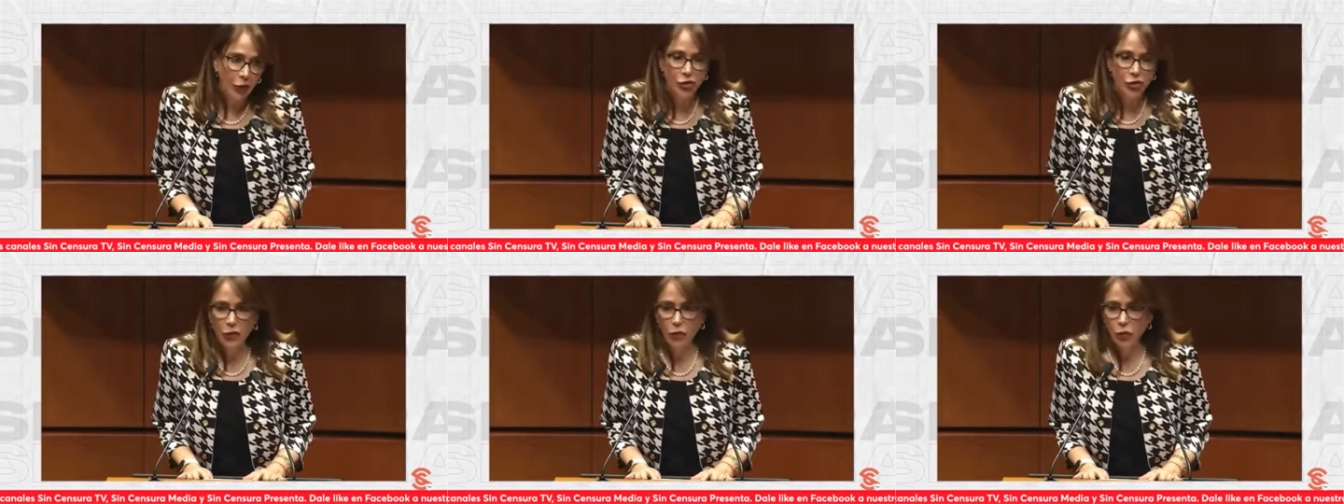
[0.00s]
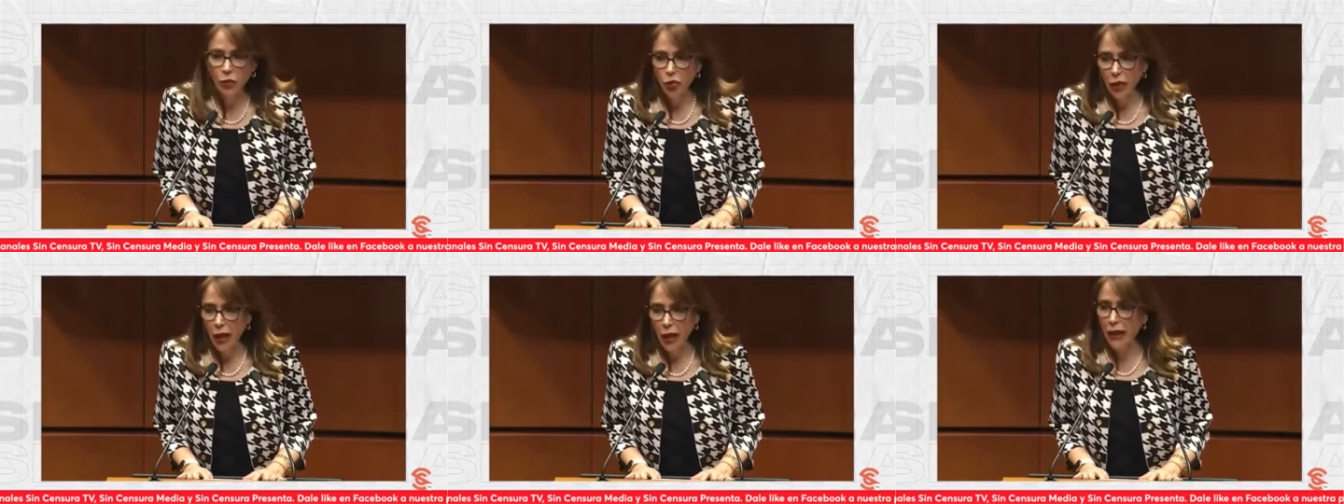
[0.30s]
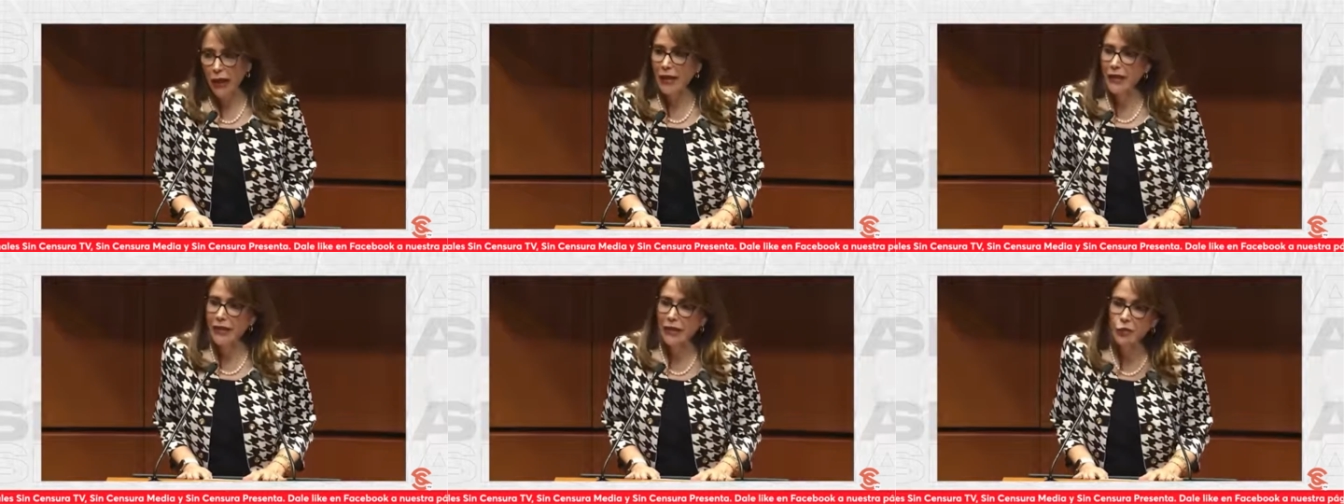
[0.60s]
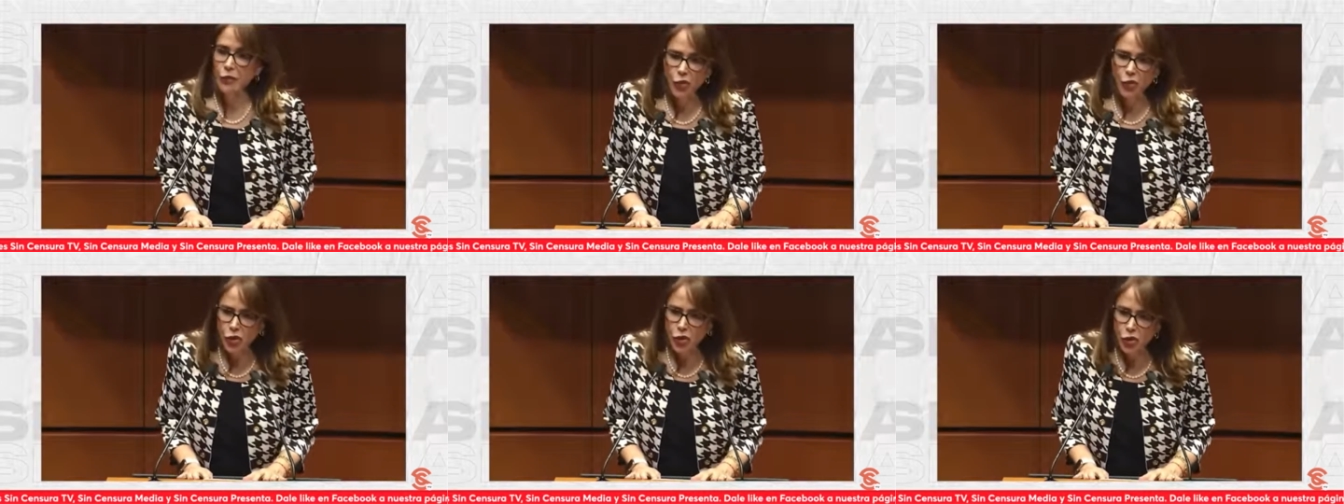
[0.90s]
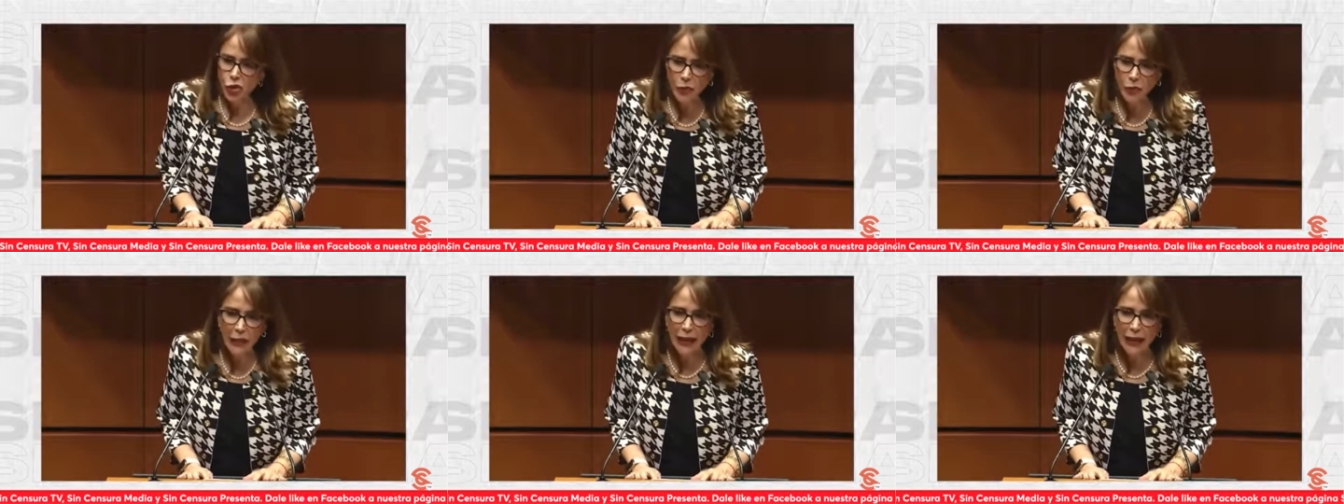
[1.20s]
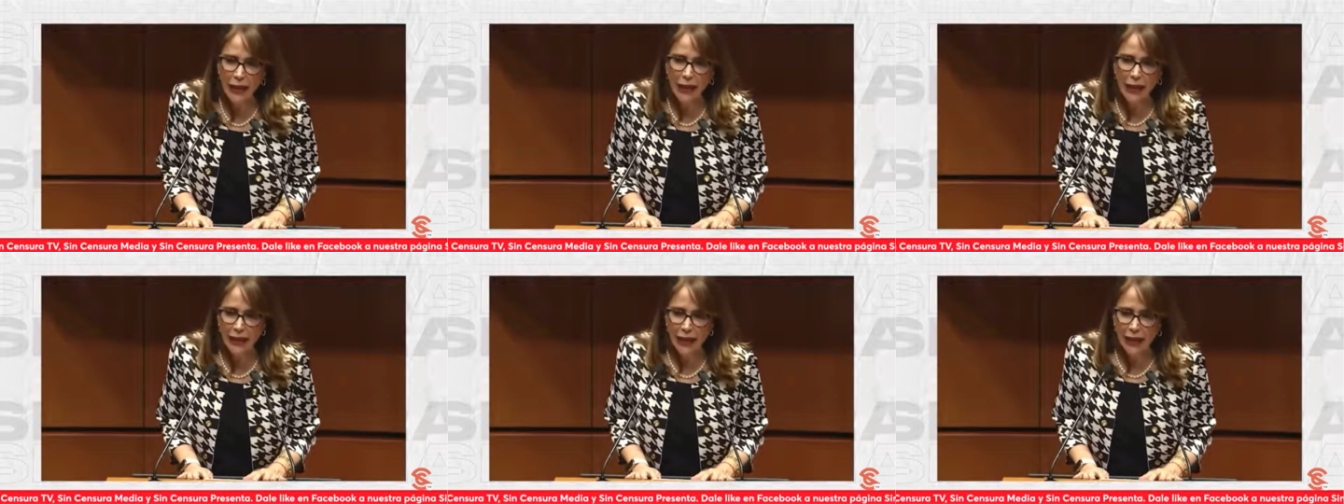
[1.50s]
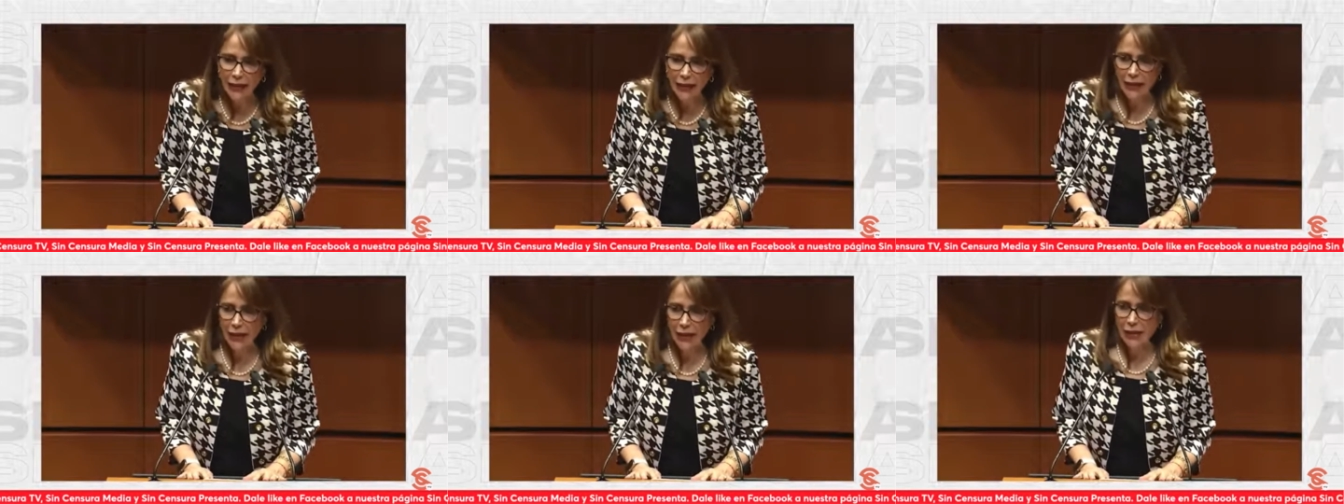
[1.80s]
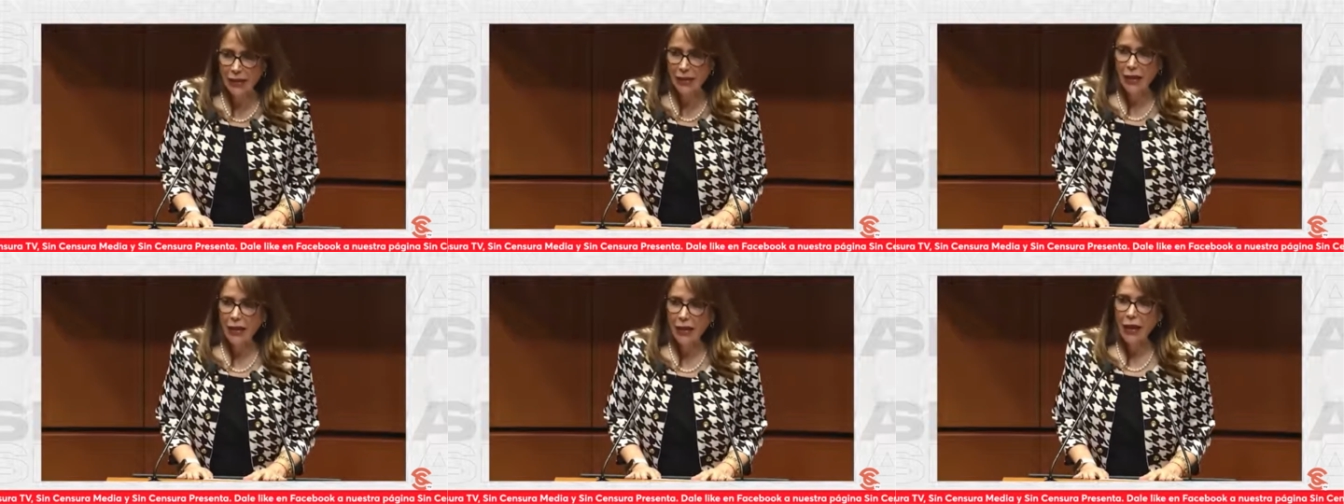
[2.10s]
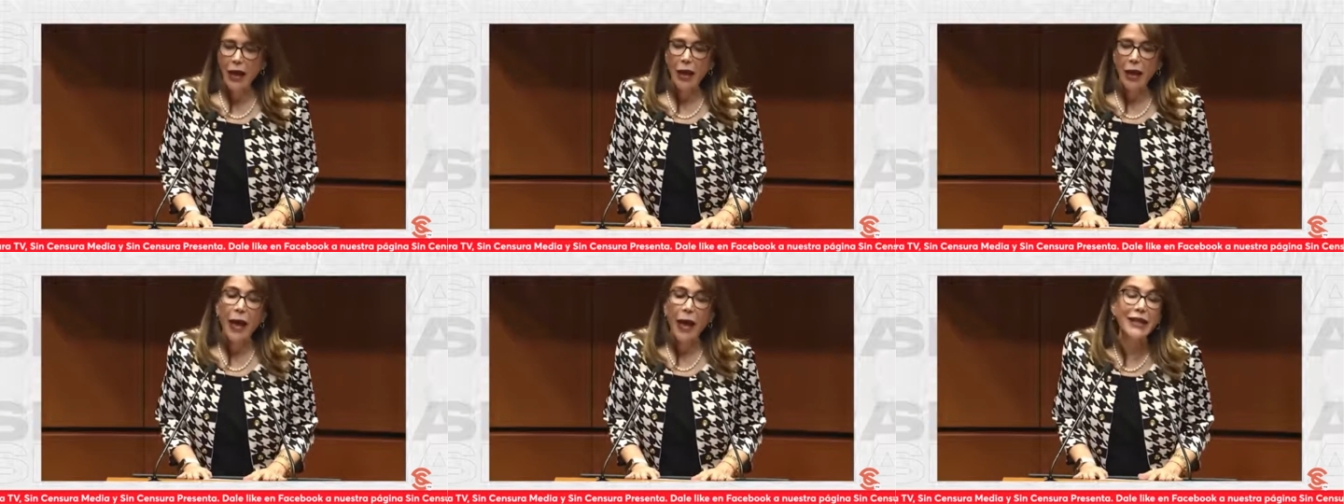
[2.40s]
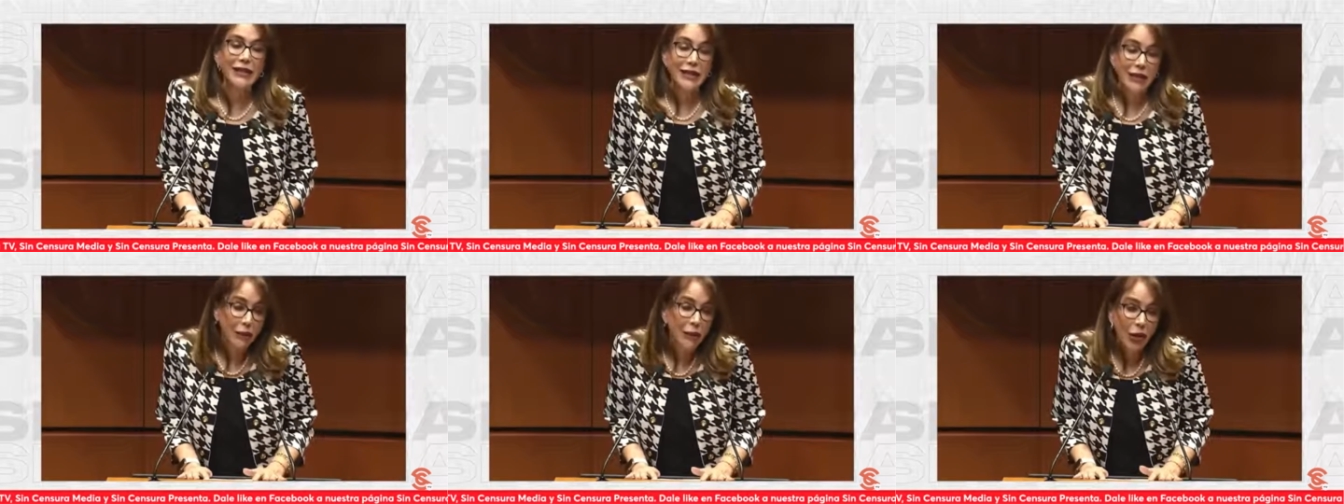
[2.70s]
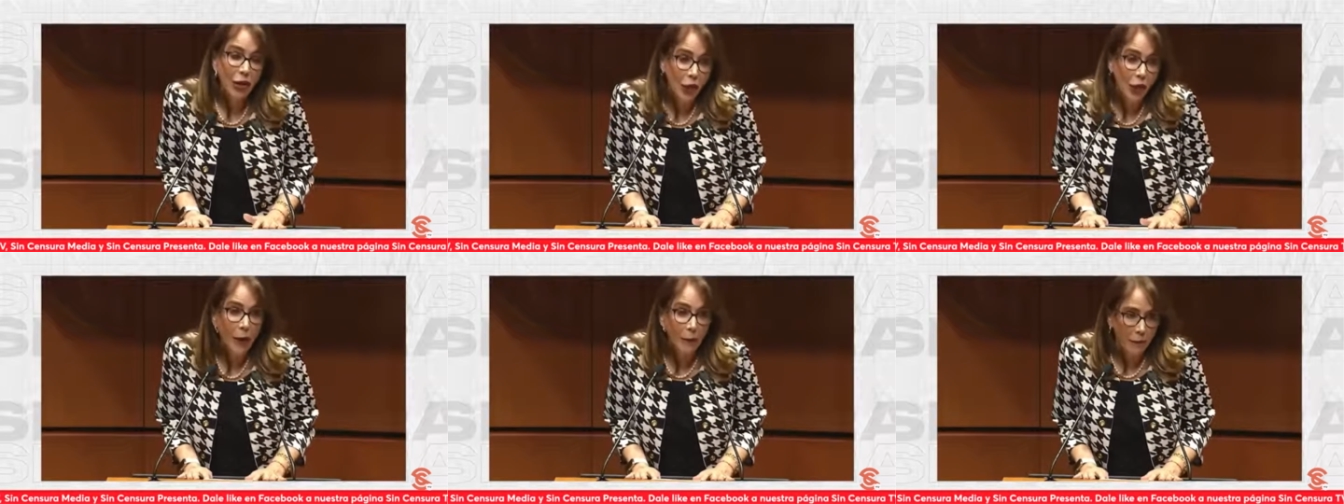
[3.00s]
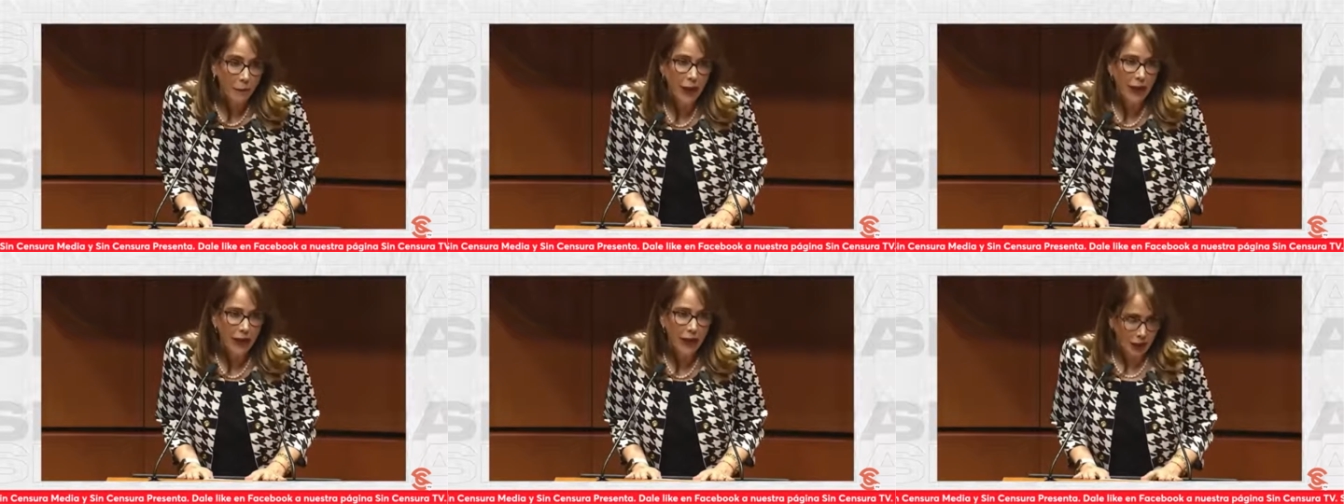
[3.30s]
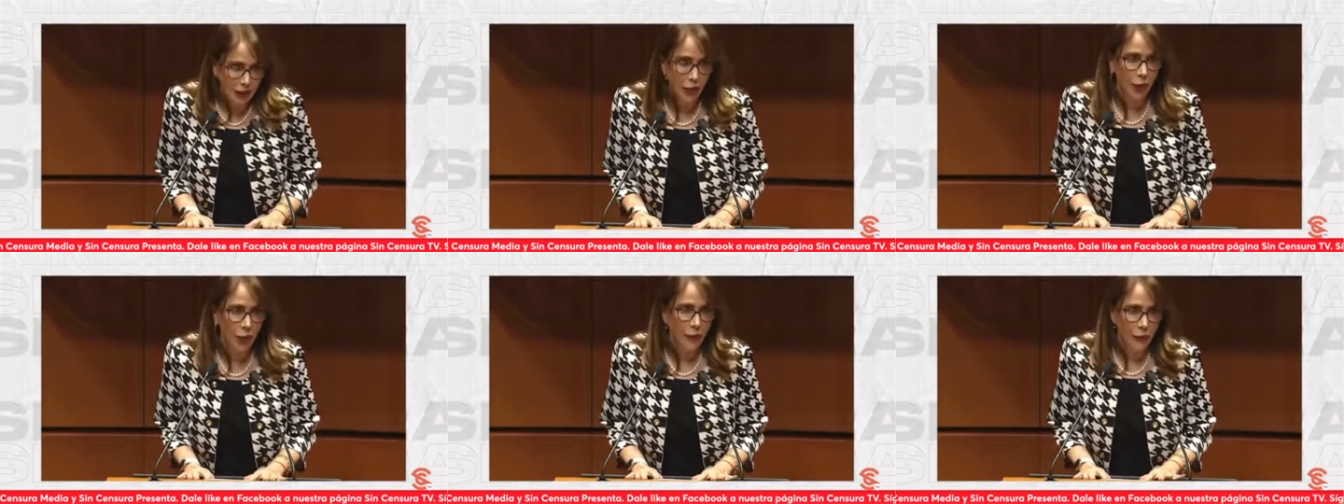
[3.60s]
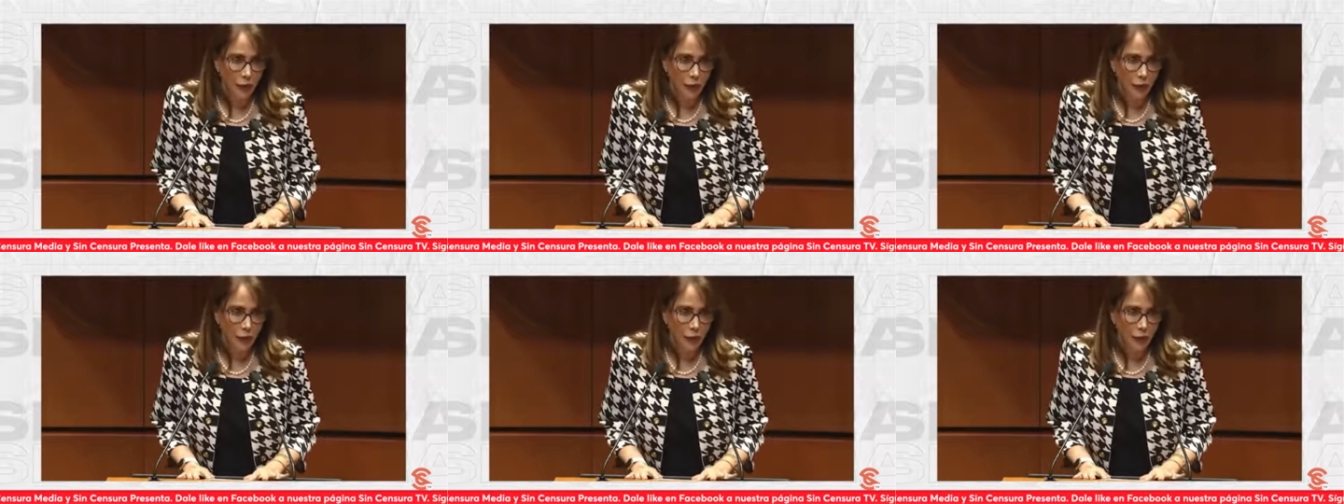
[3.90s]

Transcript: diputadas y muchos militantes así me lo han pedido.